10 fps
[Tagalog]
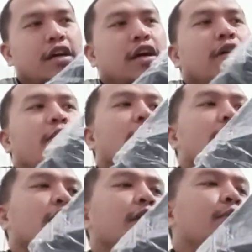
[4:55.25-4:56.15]
Oh, wala na
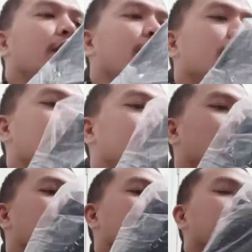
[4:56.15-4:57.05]
siyang ibang
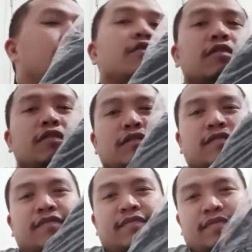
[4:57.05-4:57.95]
accessories, oh.
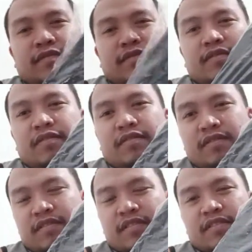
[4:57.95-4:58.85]

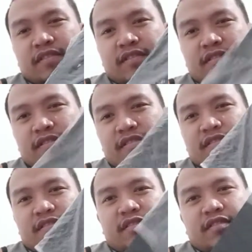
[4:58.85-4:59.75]
Plug and play.
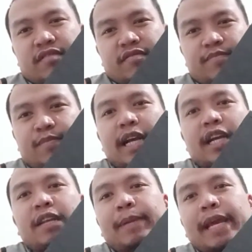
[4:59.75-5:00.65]
Plug
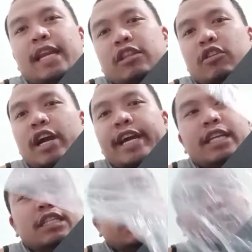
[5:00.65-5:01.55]
and play lang to, guys.
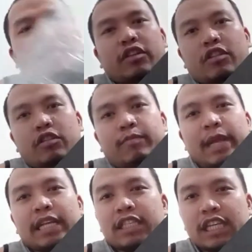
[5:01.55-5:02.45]
So, ito yung
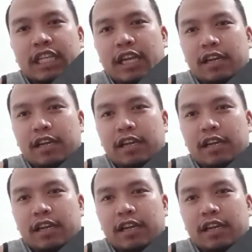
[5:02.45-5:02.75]
plastic niya.